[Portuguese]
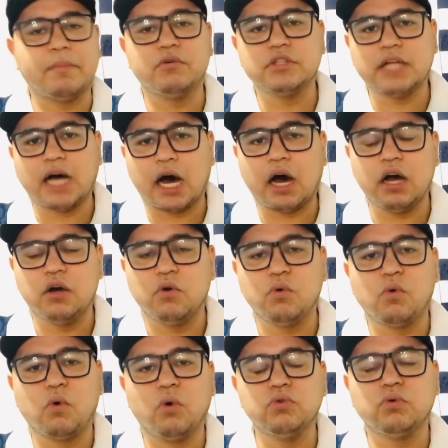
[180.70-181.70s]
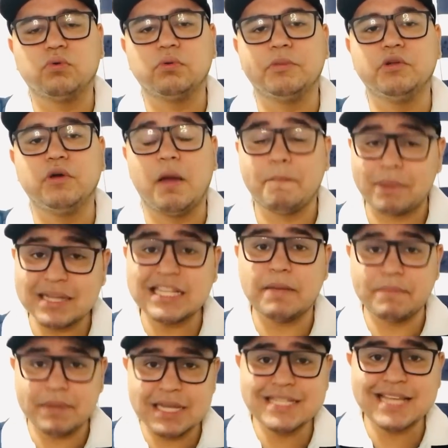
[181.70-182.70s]
mudar o gol do clube do Remo, para
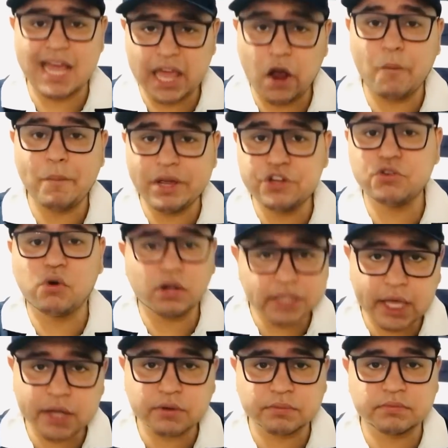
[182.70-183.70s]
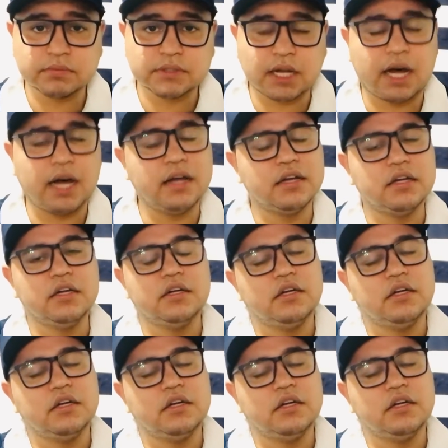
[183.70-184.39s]
saber se é realmente o goleiro, tá?